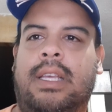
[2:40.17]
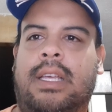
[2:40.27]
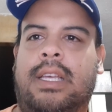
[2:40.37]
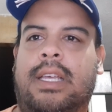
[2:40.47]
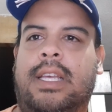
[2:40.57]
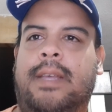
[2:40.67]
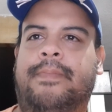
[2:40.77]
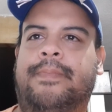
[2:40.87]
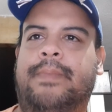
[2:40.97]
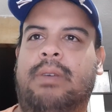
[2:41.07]

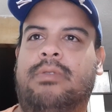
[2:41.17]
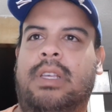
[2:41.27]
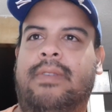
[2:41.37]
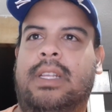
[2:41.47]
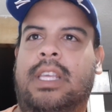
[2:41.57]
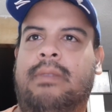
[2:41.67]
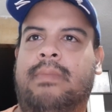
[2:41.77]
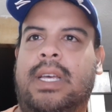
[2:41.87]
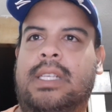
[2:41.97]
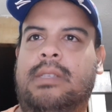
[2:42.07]
vamos a ver quién
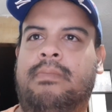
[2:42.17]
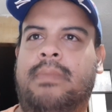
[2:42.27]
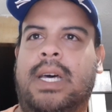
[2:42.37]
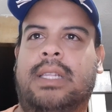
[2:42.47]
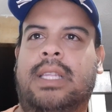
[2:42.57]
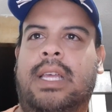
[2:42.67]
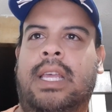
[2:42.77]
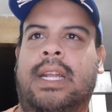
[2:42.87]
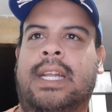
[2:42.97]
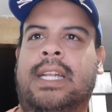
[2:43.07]
más. Marta
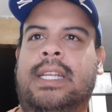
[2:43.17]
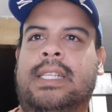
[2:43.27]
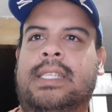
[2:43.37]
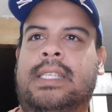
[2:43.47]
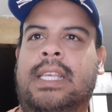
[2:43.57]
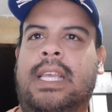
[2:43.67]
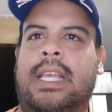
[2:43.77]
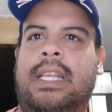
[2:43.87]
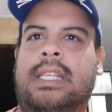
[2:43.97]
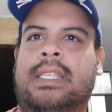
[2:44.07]
Hernández dice,
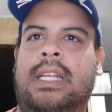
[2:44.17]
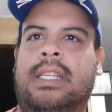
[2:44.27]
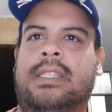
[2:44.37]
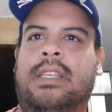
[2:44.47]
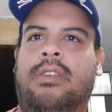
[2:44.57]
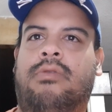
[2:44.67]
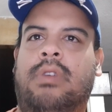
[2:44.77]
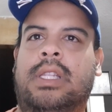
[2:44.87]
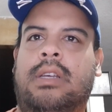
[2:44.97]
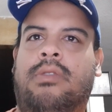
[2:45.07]
si alguien se dio
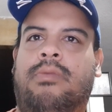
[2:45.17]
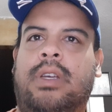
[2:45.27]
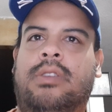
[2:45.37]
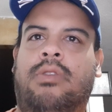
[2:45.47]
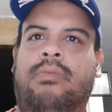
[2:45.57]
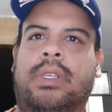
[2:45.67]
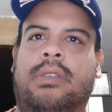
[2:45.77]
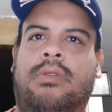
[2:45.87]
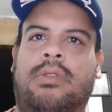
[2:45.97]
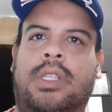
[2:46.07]
cuenta cómo hay zombies
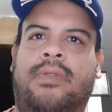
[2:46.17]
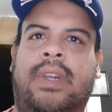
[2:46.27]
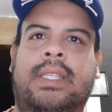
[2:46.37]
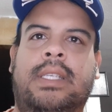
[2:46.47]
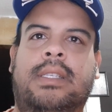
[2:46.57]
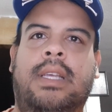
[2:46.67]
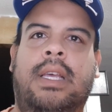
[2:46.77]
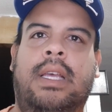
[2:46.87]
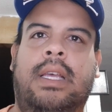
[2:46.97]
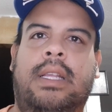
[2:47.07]
con disfraces
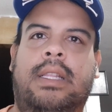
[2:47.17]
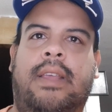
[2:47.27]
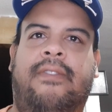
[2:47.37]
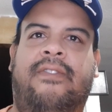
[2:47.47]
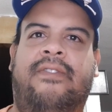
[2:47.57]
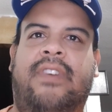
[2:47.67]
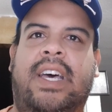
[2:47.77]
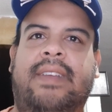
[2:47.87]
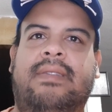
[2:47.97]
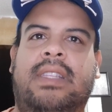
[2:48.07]
de
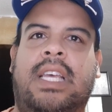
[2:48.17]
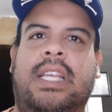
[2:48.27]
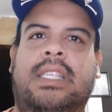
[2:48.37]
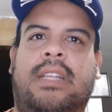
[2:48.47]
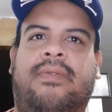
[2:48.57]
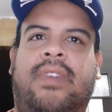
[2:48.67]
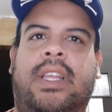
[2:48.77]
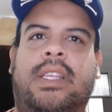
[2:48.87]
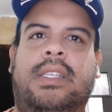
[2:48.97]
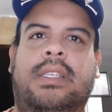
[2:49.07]
Five Nights at
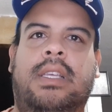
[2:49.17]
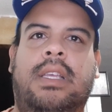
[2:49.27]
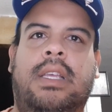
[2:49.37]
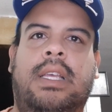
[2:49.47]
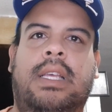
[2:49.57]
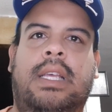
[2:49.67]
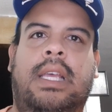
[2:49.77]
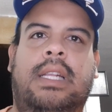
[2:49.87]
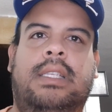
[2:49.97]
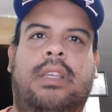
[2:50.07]
Freddy's,
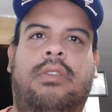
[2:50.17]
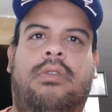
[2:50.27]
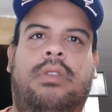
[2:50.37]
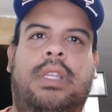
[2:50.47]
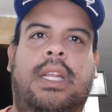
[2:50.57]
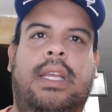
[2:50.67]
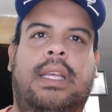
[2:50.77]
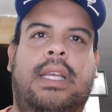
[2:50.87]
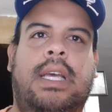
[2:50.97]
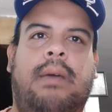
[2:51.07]
el señor
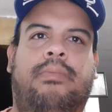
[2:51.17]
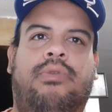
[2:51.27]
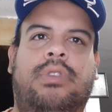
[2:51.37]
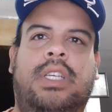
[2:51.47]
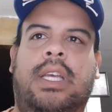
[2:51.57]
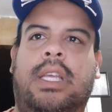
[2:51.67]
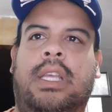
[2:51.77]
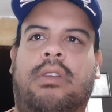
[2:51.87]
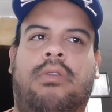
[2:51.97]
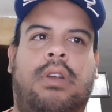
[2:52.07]
tiene capucha
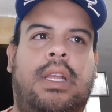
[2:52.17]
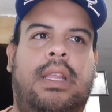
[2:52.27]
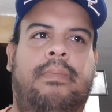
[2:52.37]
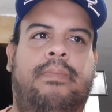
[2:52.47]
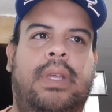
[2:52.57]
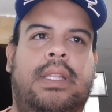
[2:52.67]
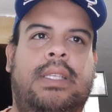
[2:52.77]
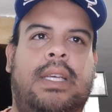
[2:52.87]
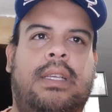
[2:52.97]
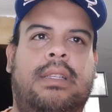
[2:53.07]
y gorra de
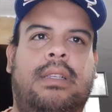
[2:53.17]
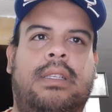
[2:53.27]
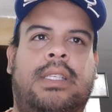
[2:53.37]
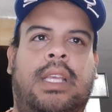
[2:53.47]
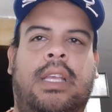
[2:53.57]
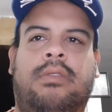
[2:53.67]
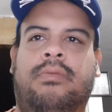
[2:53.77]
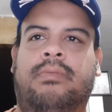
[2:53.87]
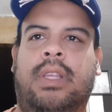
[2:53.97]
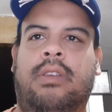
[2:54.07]
pizza sí es
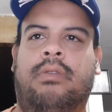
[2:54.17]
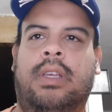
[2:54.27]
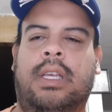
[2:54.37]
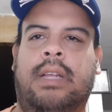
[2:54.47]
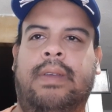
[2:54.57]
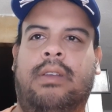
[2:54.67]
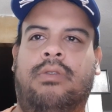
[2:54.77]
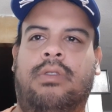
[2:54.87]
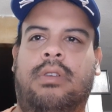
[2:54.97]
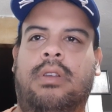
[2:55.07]
un video que grabé
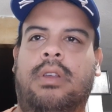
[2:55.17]
con,